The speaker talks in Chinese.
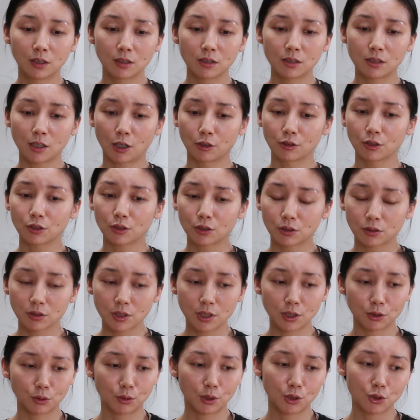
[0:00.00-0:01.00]
小的时候
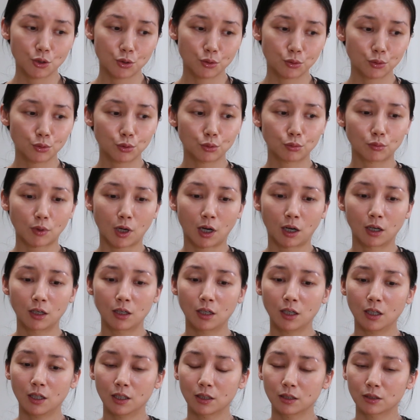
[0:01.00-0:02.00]
喜欢出去玩
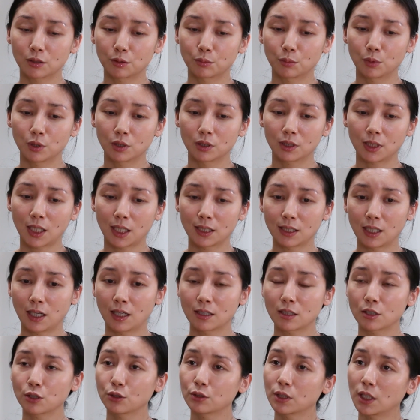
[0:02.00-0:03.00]
啊，什么大
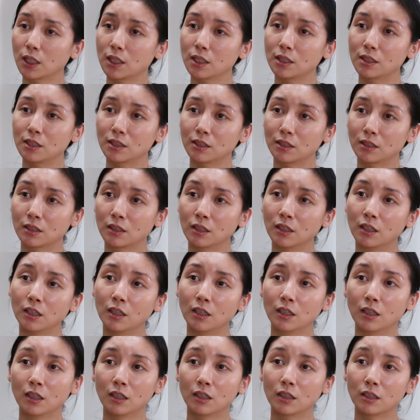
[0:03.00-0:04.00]
家凑在一起
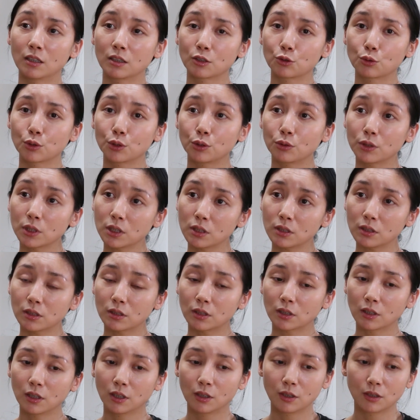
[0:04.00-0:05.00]
做游
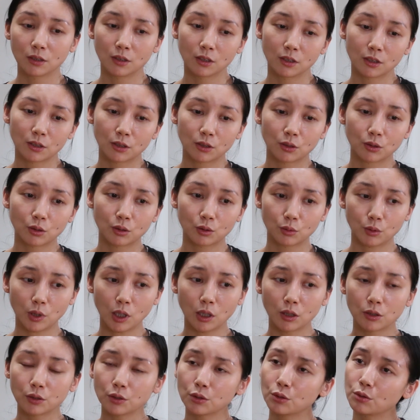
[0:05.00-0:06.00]
戏，我
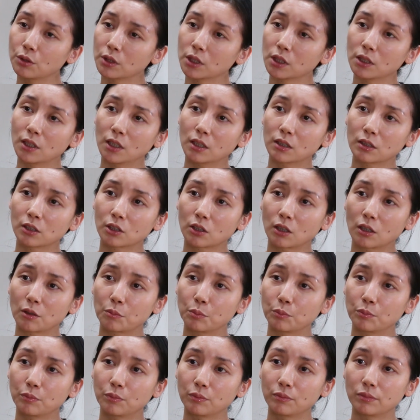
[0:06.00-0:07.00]
好像就觉得那个事
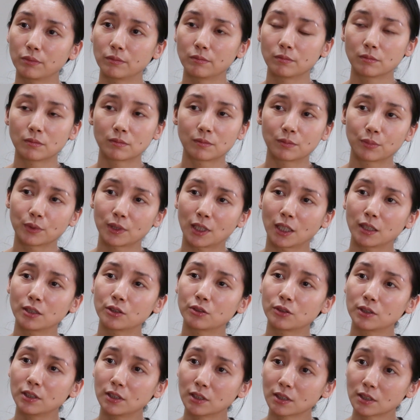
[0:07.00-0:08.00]
儿，嗯，不太
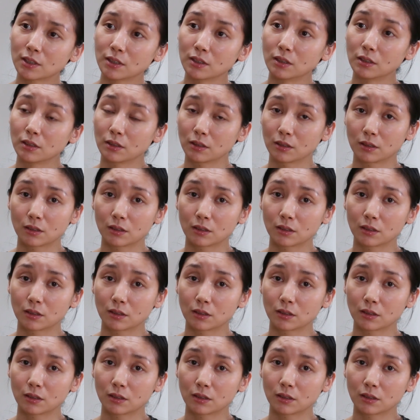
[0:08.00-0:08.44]
有意思。